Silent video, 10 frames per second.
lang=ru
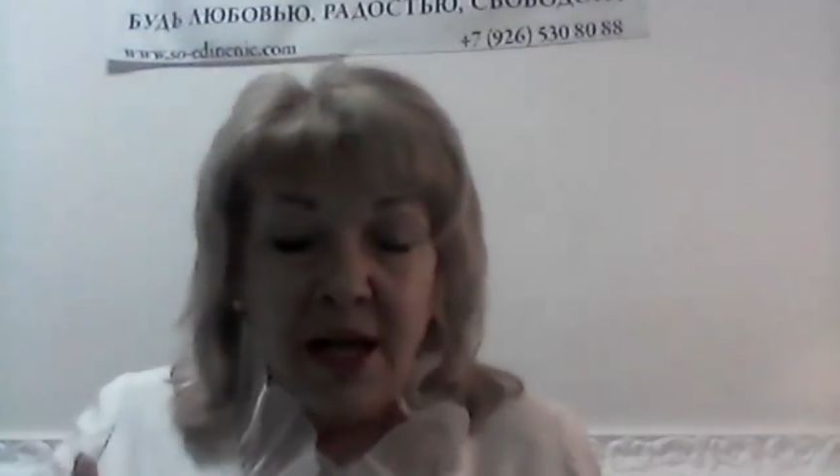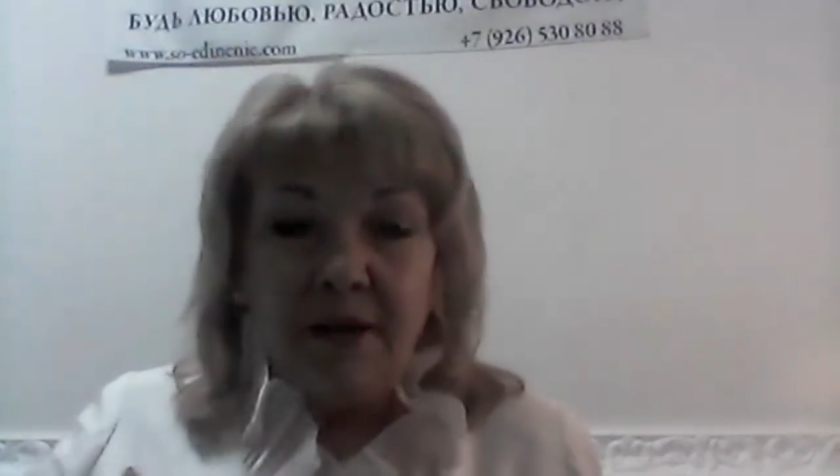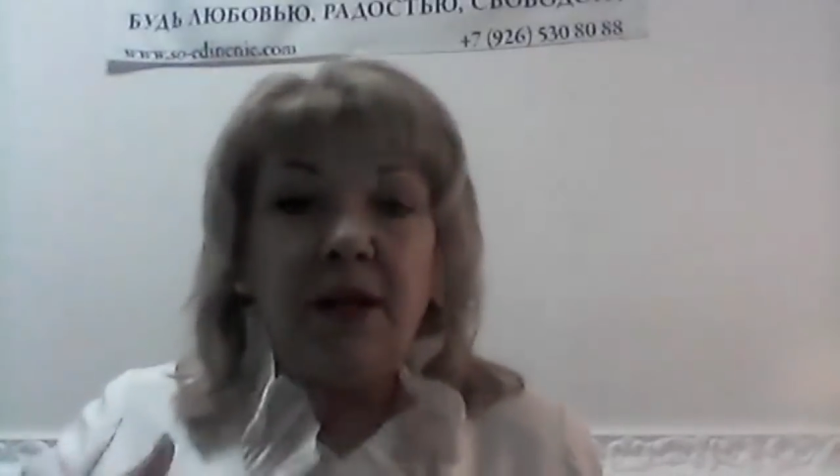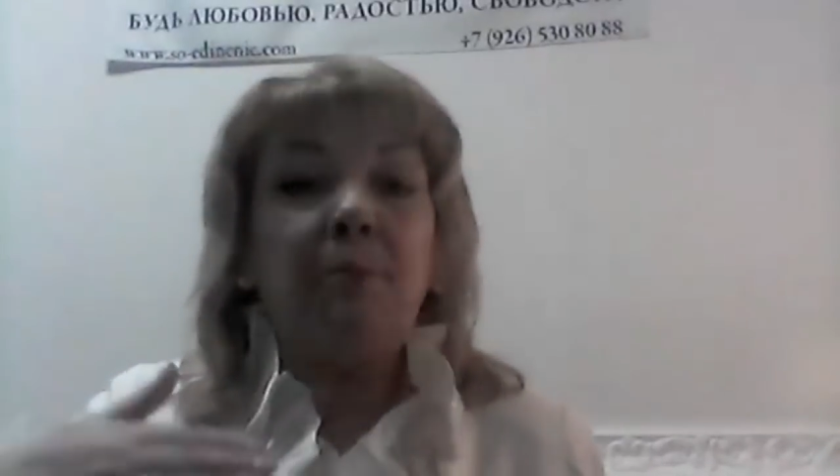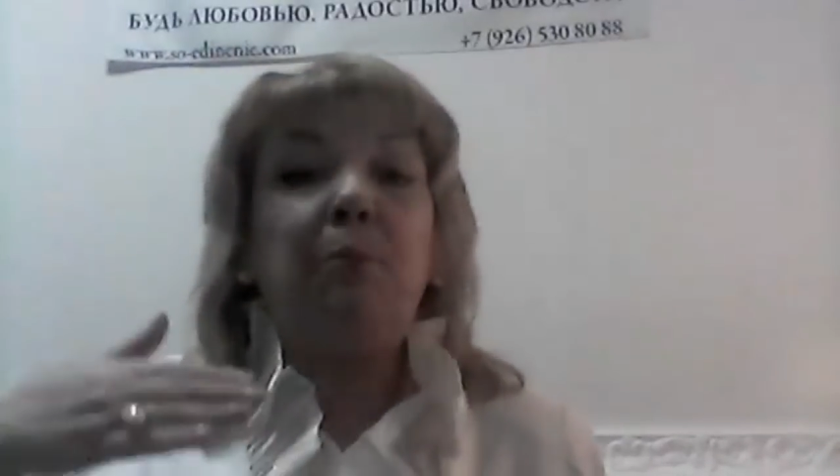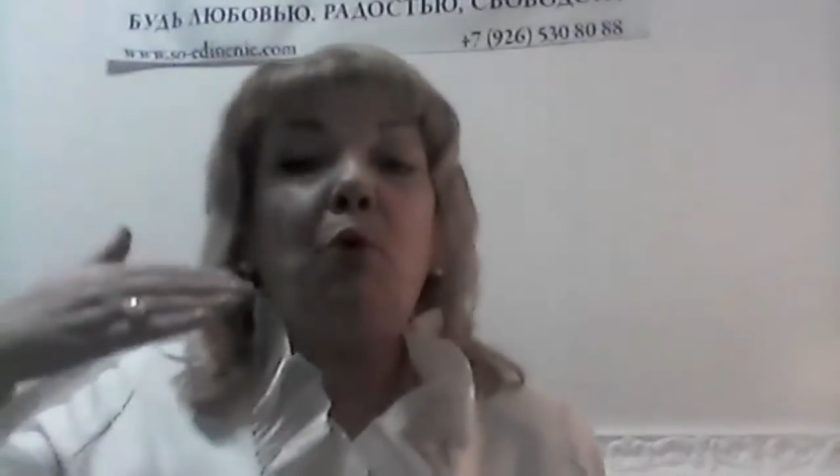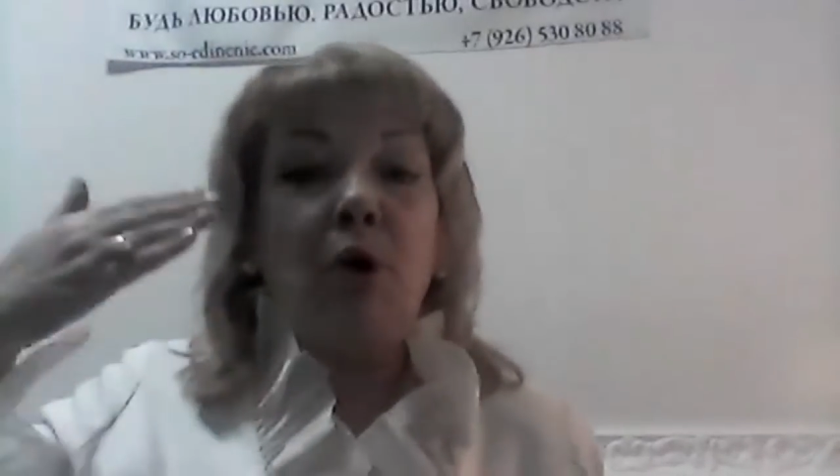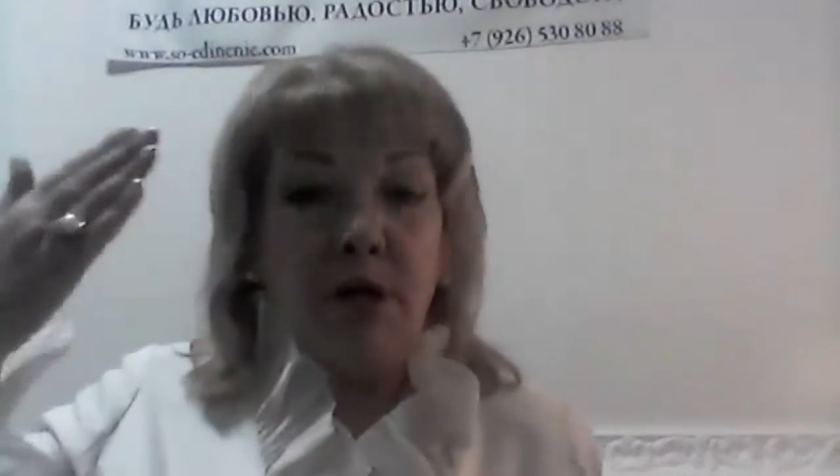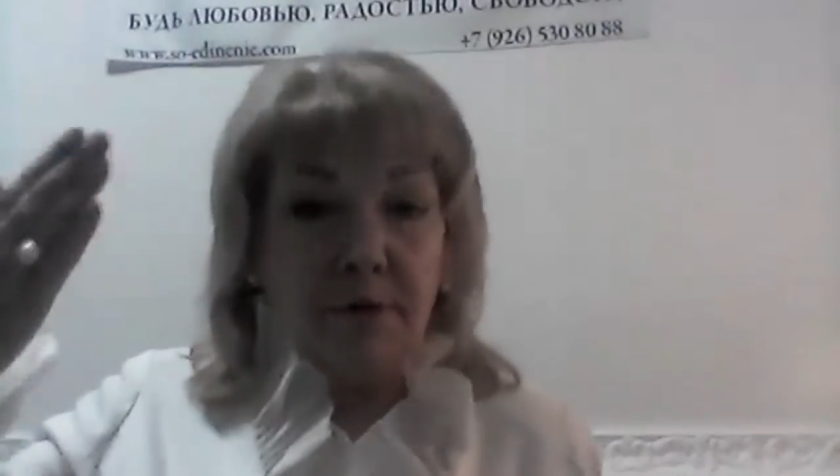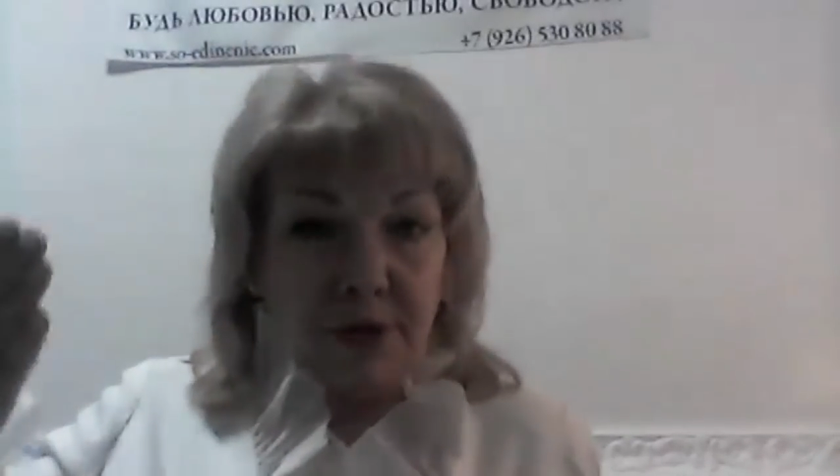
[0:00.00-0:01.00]
на
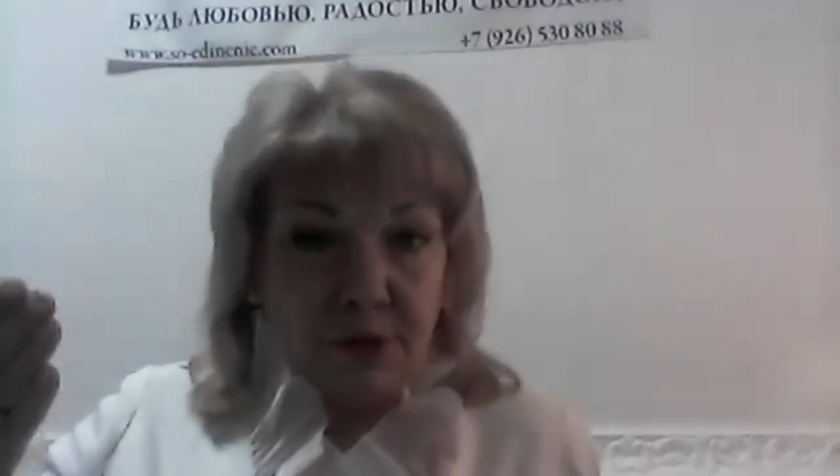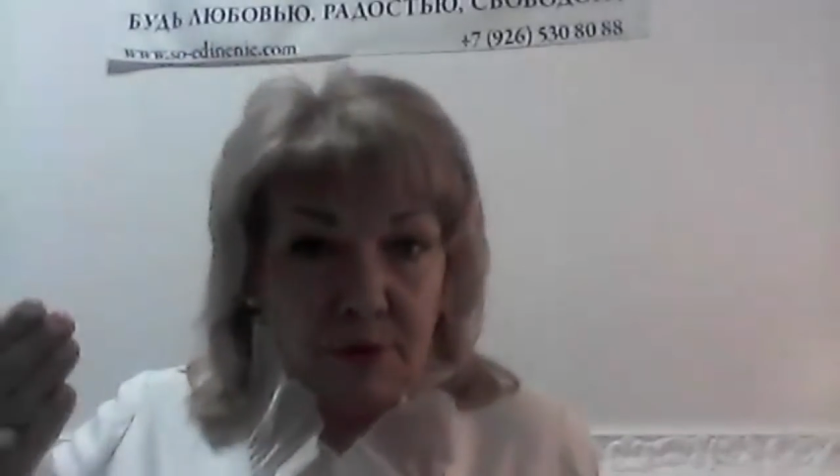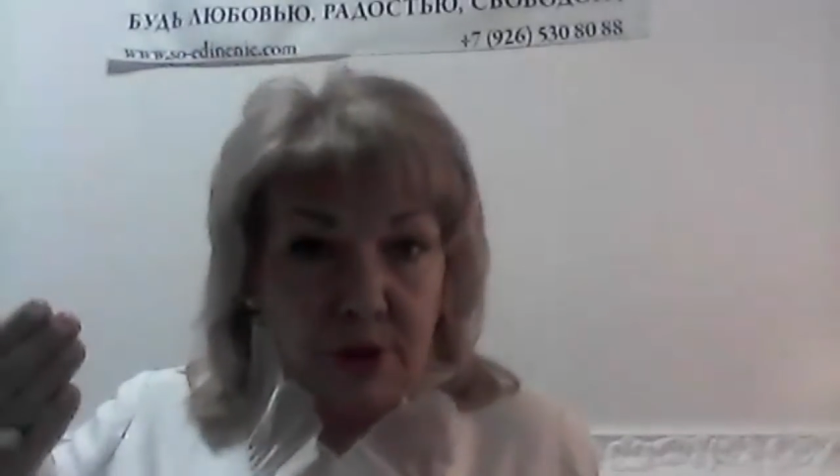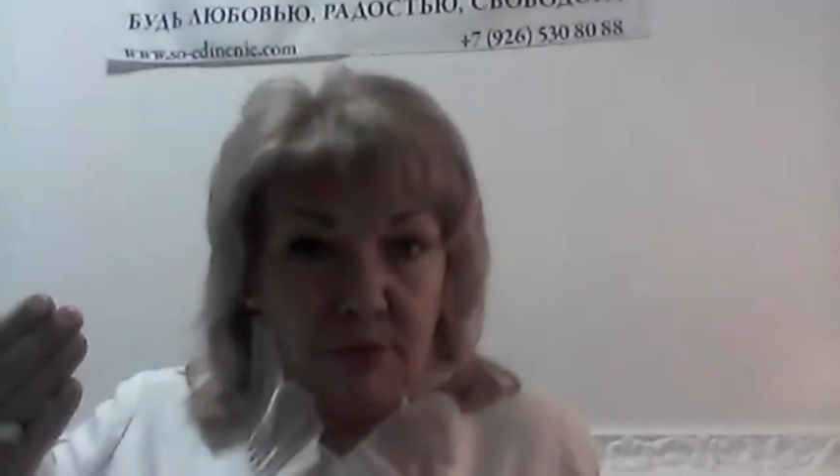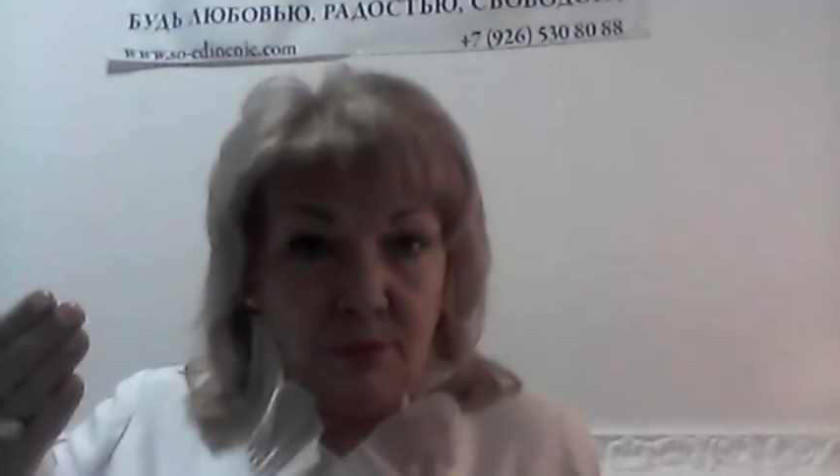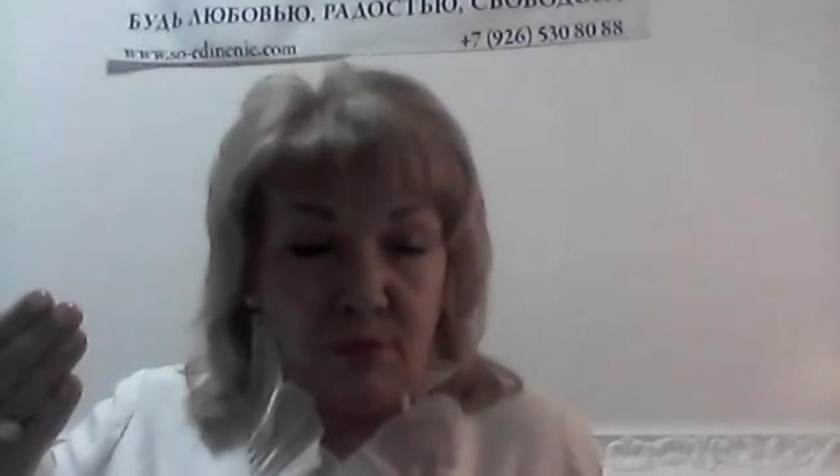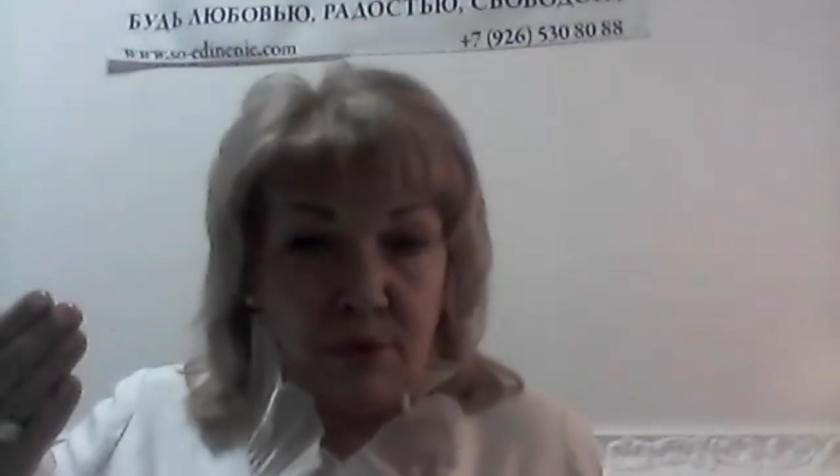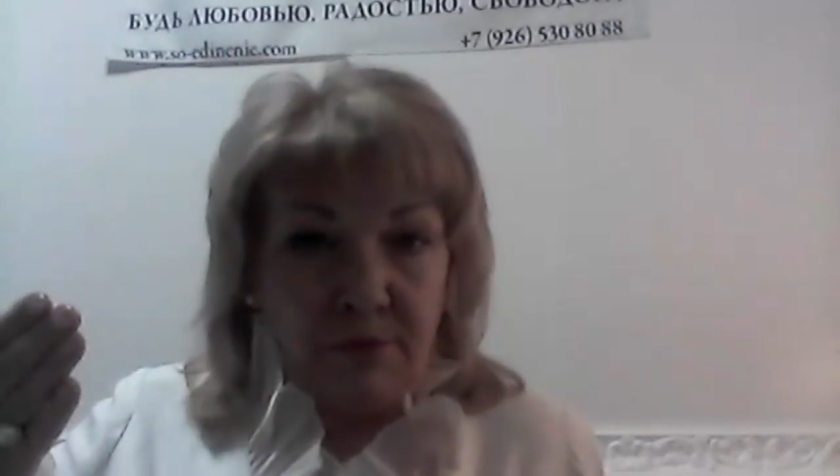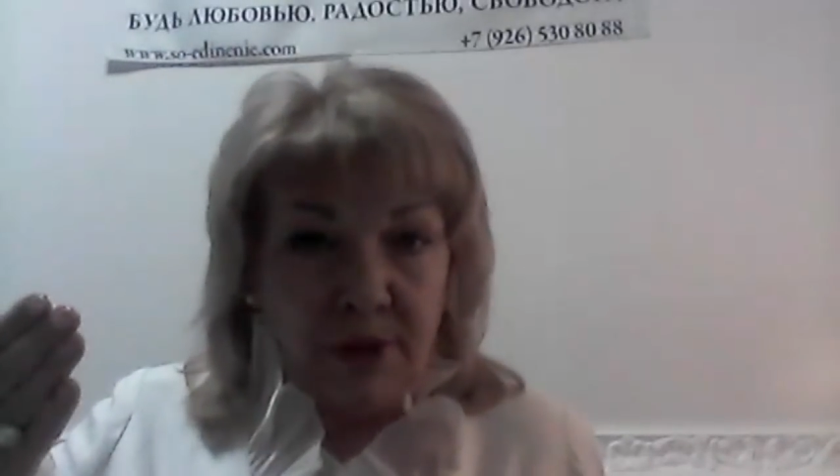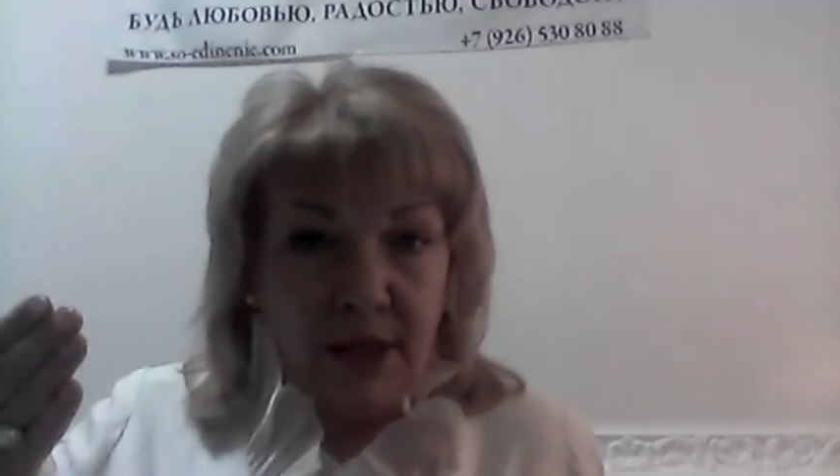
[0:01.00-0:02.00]
более высокие
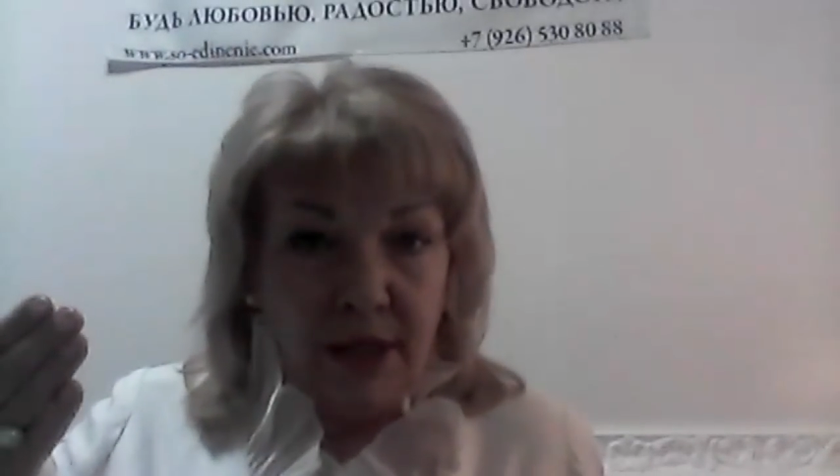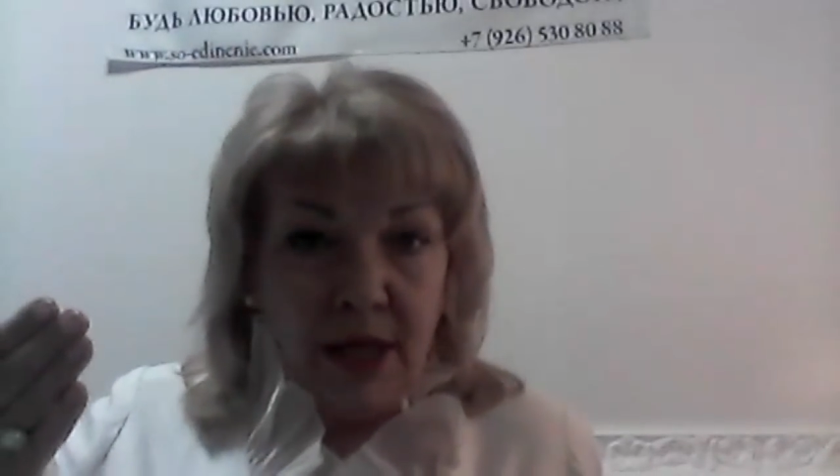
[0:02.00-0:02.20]
уровни.